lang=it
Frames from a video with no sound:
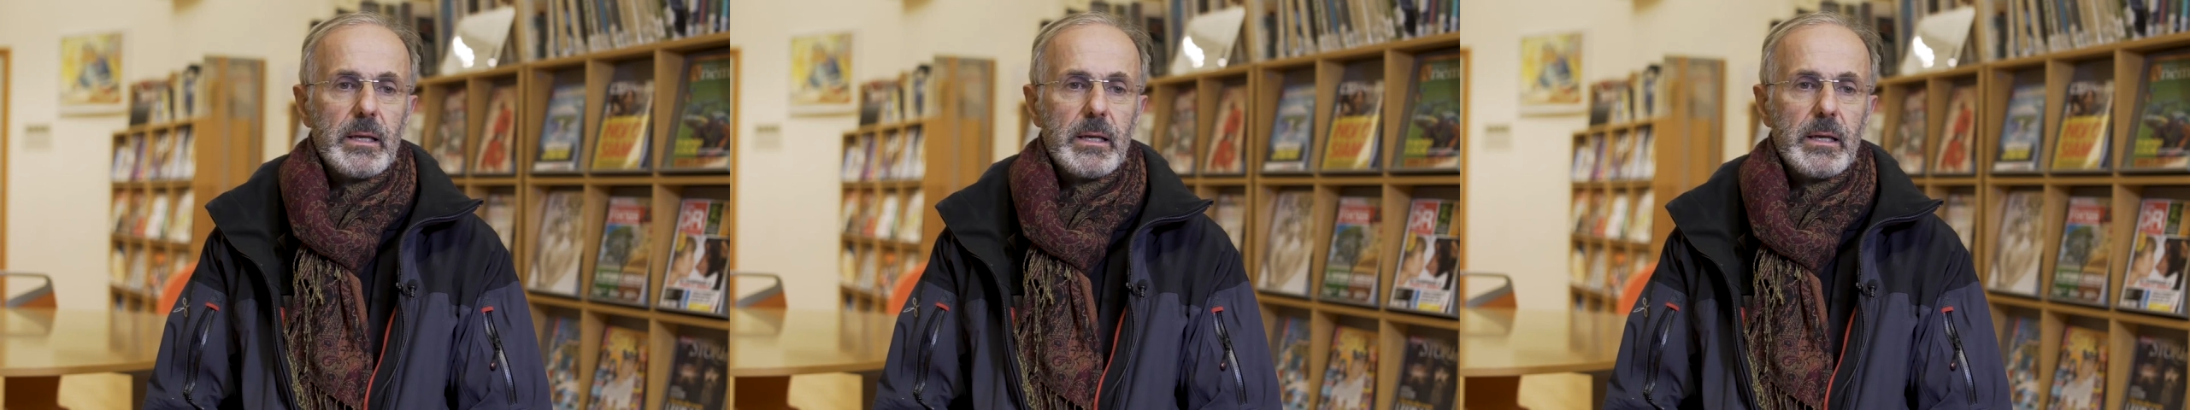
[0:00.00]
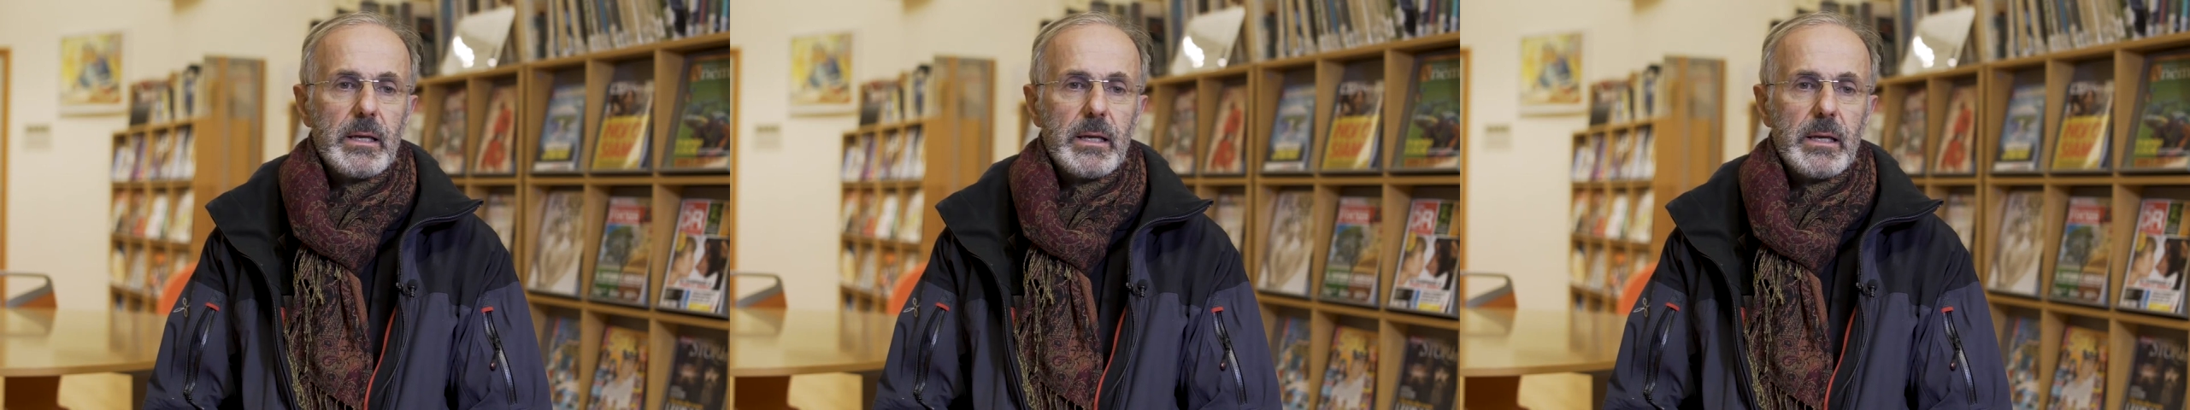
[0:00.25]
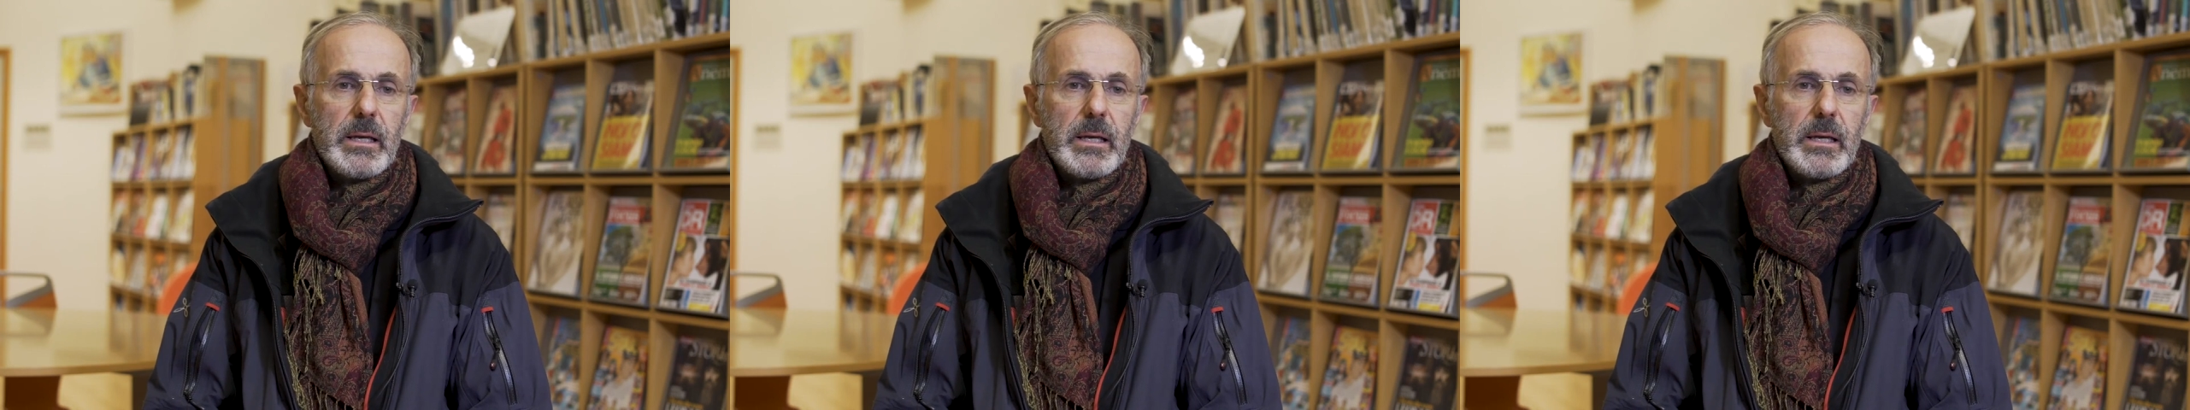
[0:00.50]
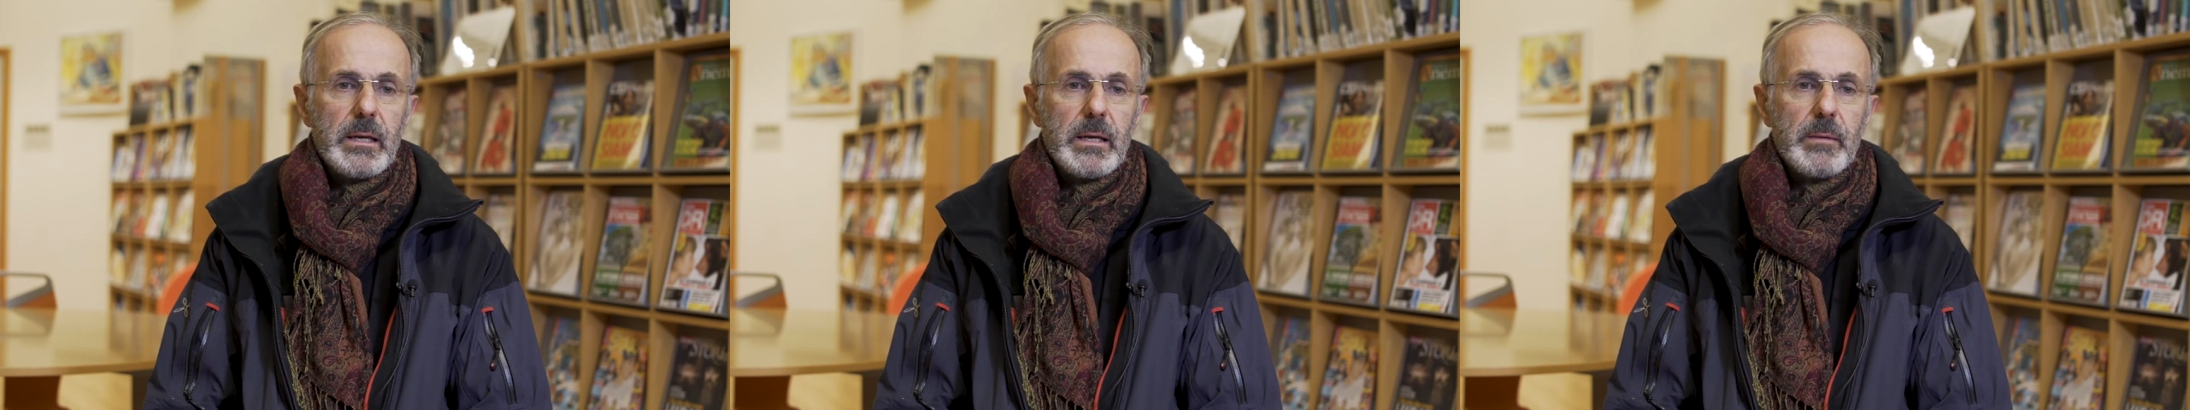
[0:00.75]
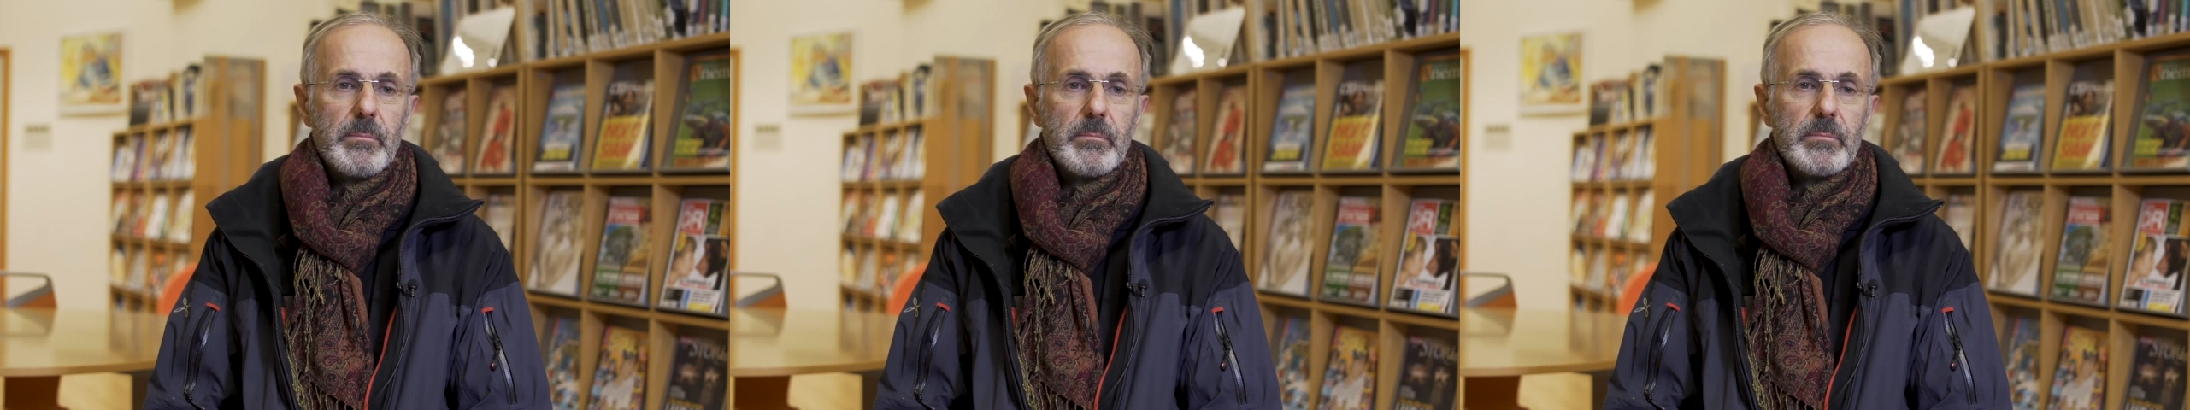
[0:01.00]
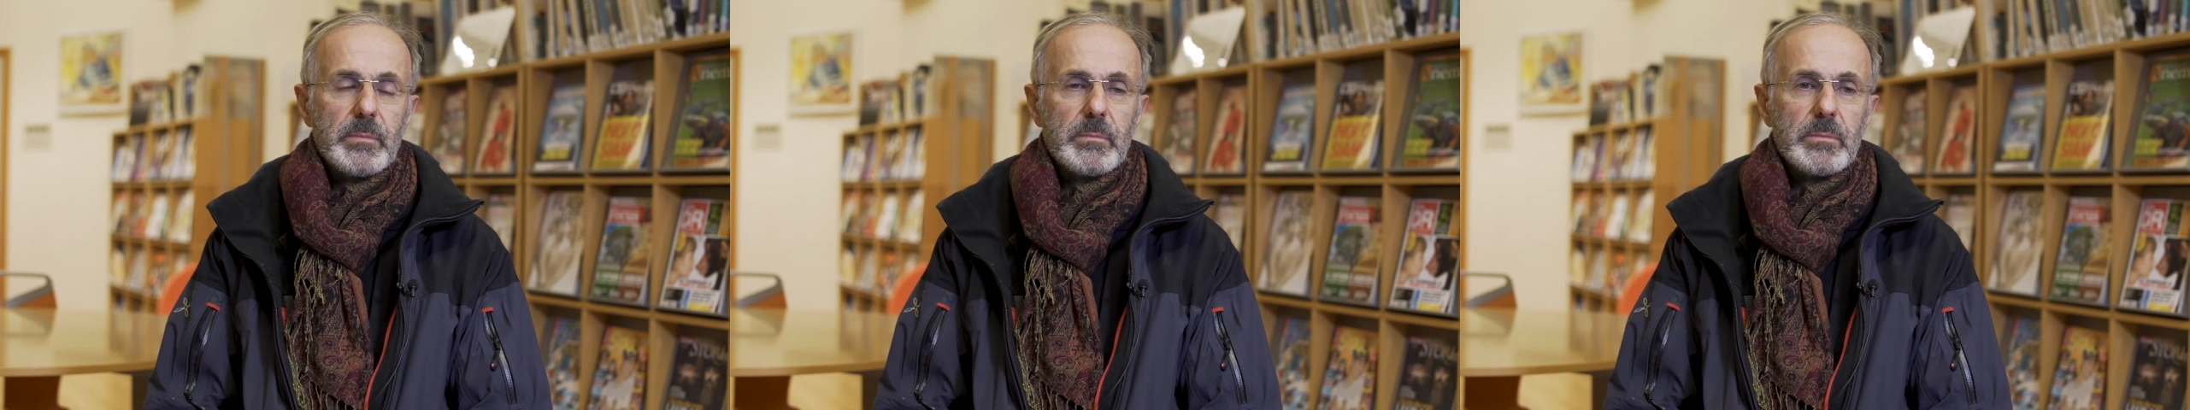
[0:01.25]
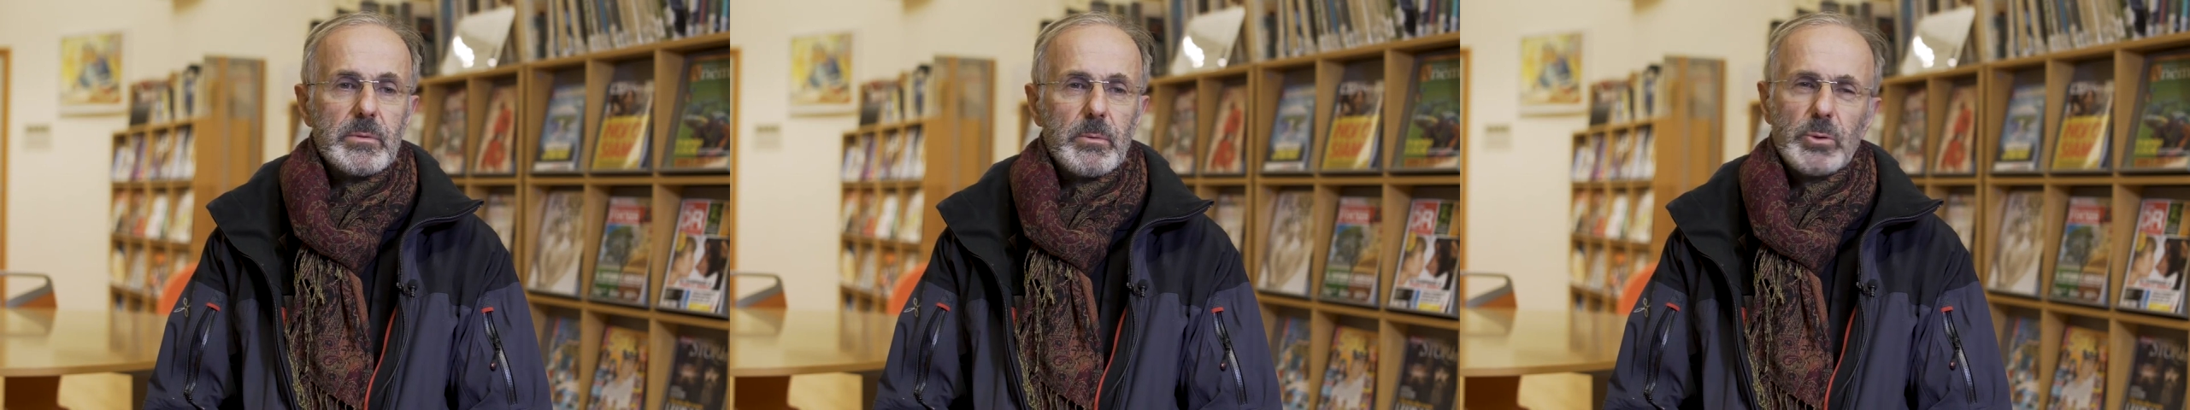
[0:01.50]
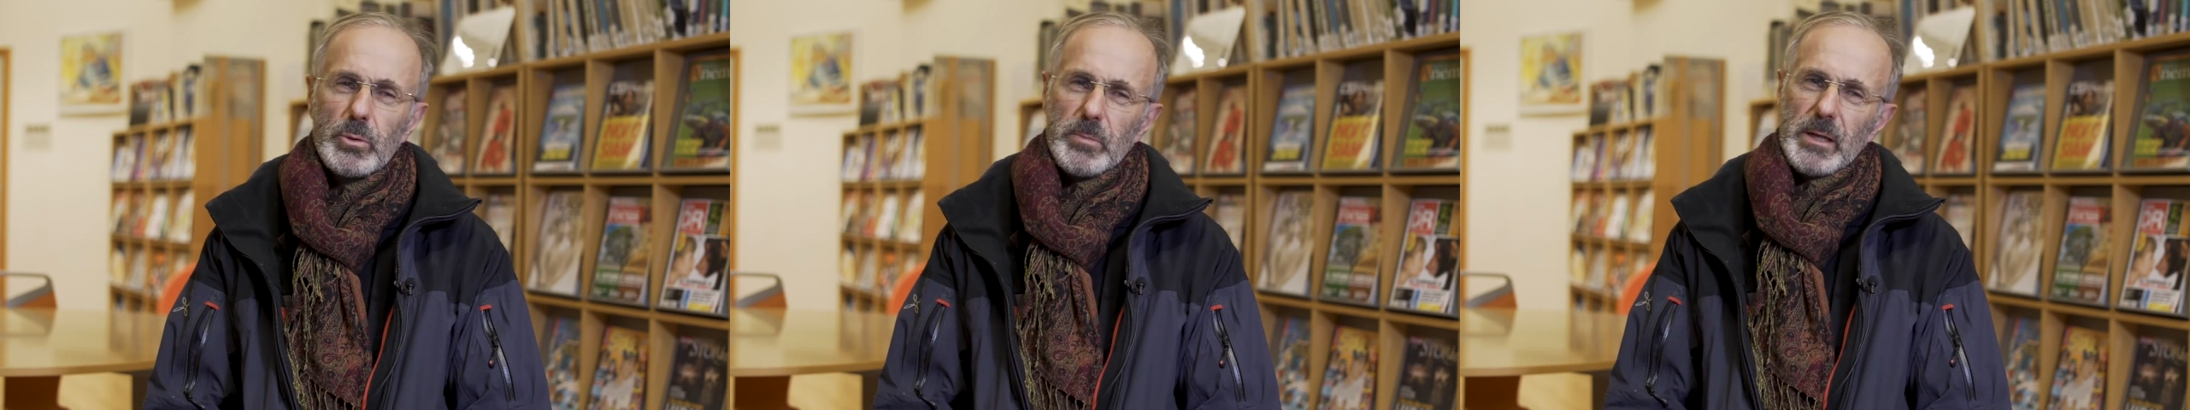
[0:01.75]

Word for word: e soprattutto